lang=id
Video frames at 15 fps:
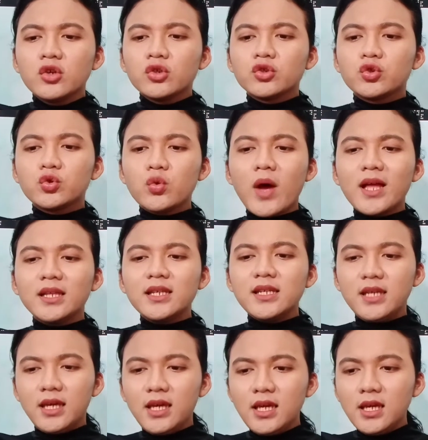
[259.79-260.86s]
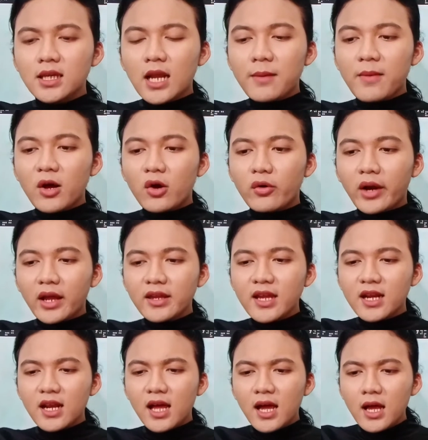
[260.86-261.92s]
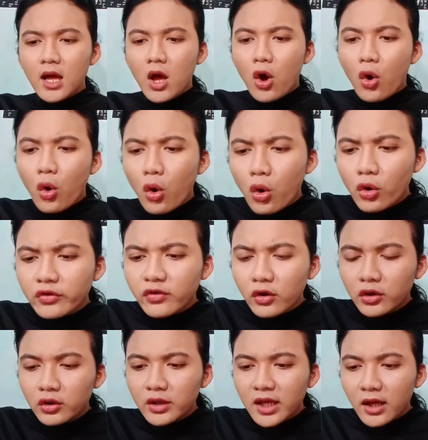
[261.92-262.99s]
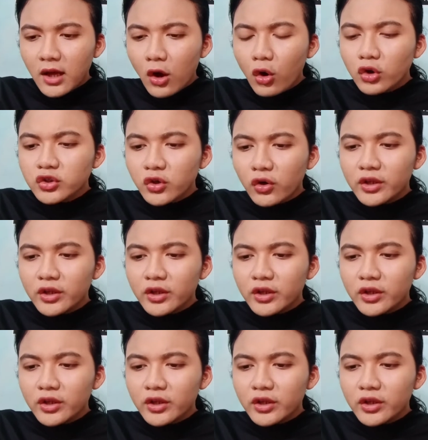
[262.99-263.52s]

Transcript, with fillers: Swan Yi Nama koreanya adalah Oh Osoni, oh